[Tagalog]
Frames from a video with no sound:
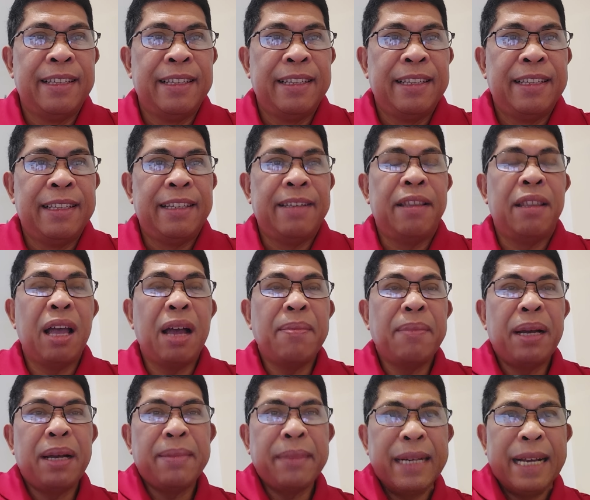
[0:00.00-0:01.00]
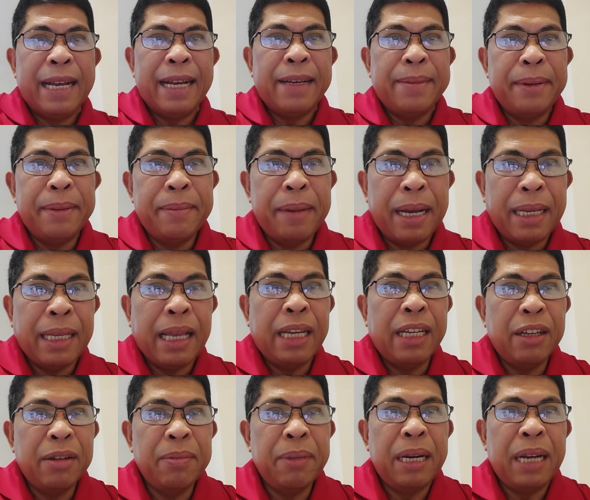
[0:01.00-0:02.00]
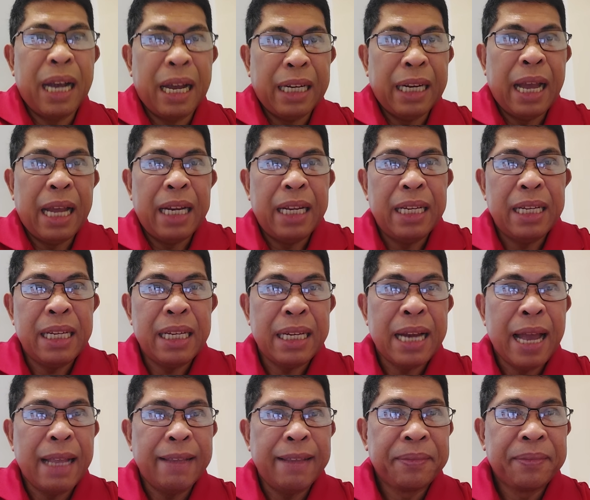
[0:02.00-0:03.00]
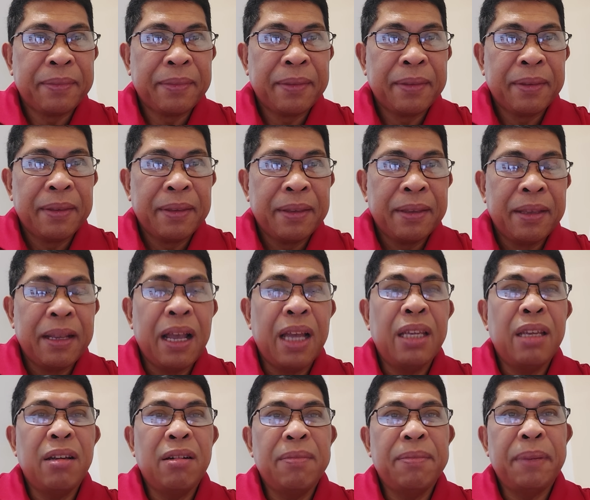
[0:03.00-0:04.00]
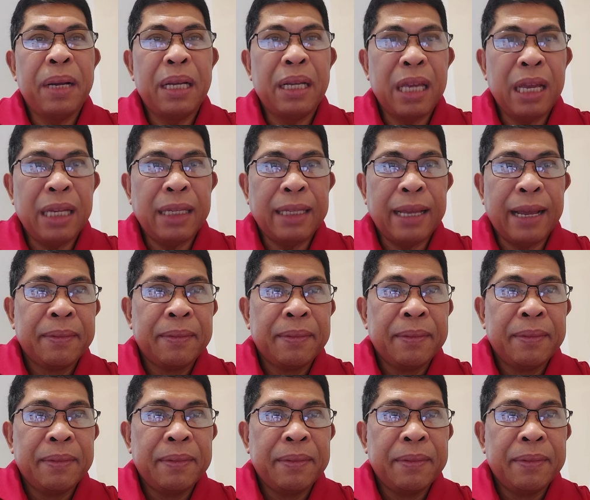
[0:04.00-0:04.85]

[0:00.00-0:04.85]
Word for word: So tama mga kababayan yung mga analysis natin na yung pagkita